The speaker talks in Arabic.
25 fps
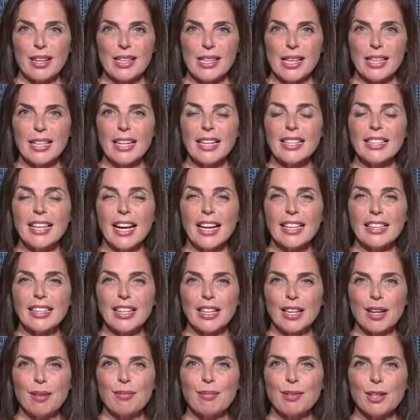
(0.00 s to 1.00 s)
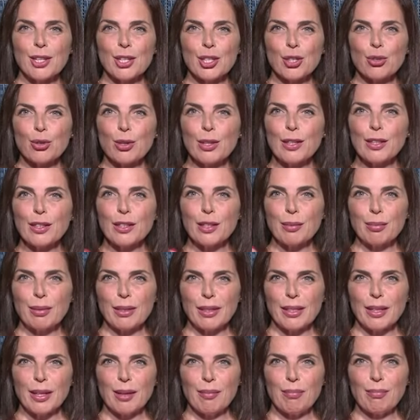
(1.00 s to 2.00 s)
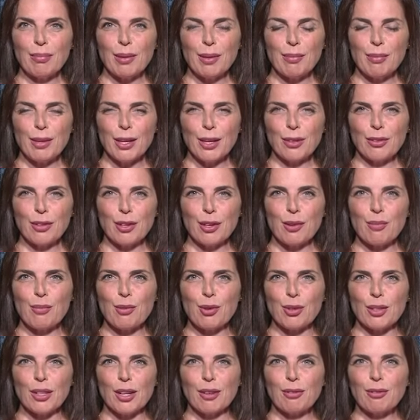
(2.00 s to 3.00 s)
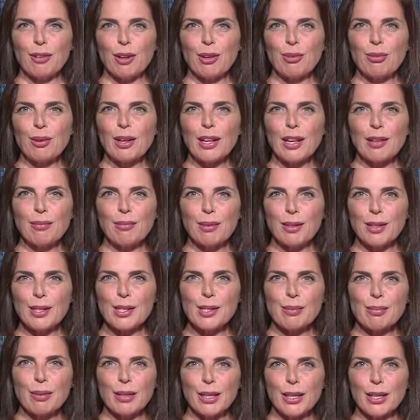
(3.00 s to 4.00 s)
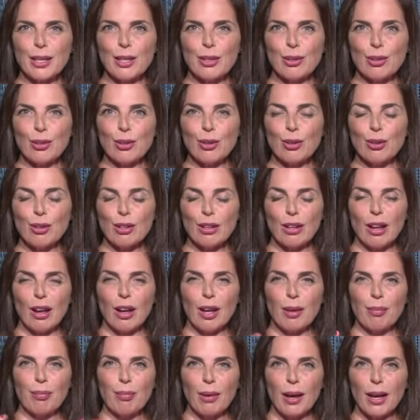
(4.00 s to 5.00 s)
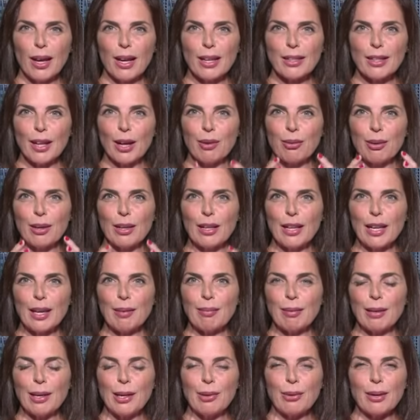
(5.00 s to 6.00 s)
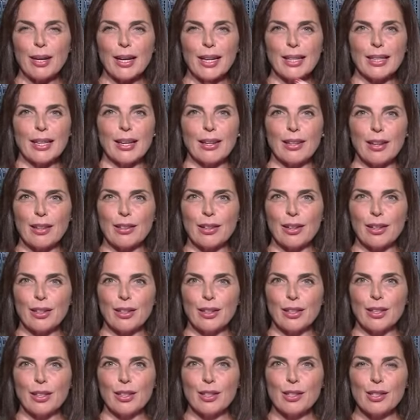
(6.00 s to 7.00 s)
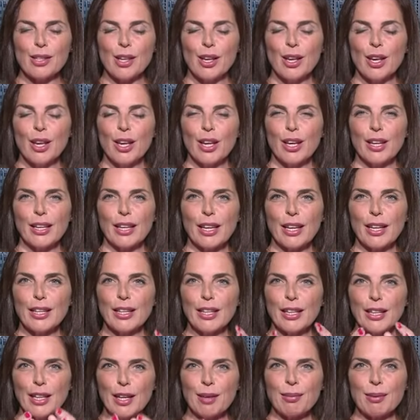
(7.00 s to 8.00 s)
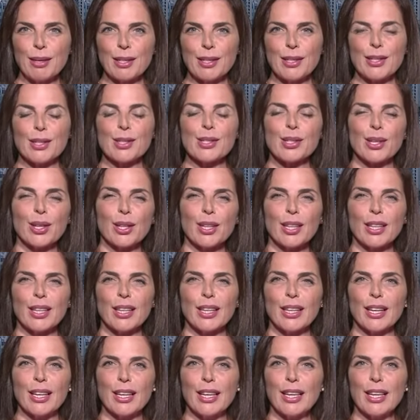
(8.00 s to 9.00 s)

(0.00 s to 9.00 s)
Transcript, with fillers: إذا نحن احترمنا شو أنت بتحبي بيحترمونا فالولد بالنسبة له الآيباد أو اللعبة اللي وقعت على الأرض يلي هي اللعبة كتير صغيرة يلي